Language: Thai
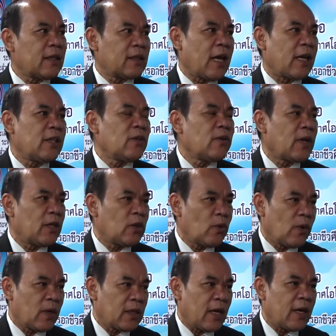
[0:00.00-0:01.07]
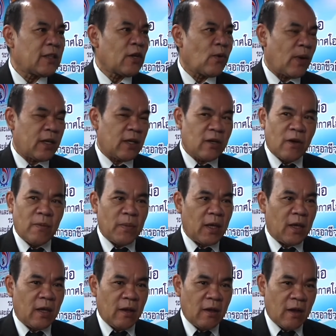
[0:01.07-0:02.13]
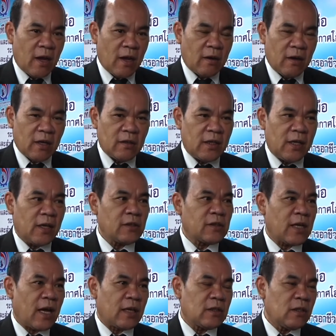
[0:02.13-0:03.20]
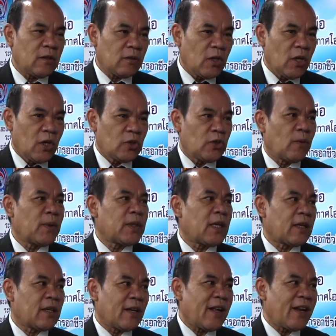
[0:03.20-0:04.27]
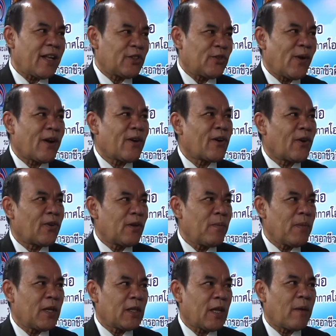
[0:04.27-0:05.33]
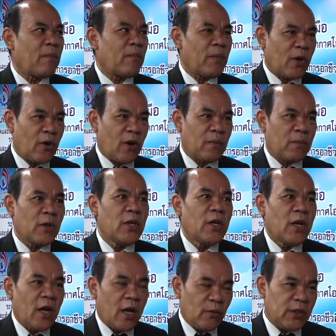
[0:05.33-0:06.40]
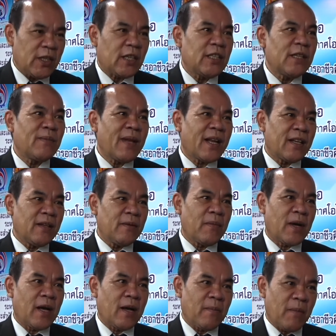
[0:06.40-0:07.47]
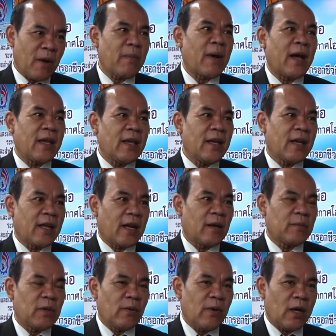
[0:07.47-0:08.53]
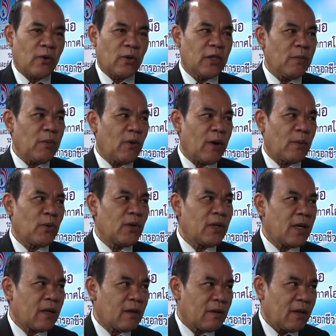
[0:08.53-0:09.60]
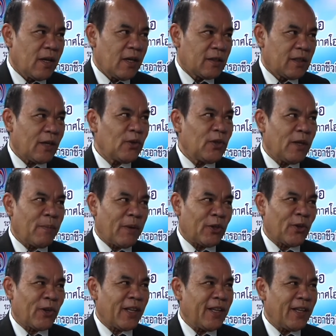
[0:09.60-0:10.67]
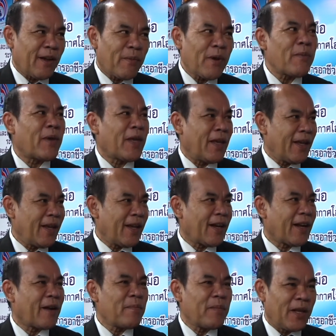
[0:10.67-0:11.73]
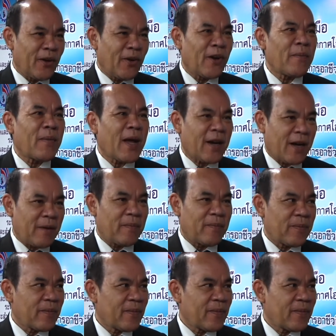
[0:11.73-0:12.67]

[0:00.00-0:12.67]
ต่างๆ ที่อยู่ในตัว แต่ละจังหวัดนี้ก็มีนักเรียนนักศึกษาซึ่งจบมาจากทางด้านอาชีวะของเรานี่มาทำประกอบอวิชาชีพด้านนี้มามากมายนะครับแต่ว่าคนที่มีความรู้เรื่องเทคโนโลยีใหม่ตัวนี้ยังไม่มีนะครับมีน้อยมากครับ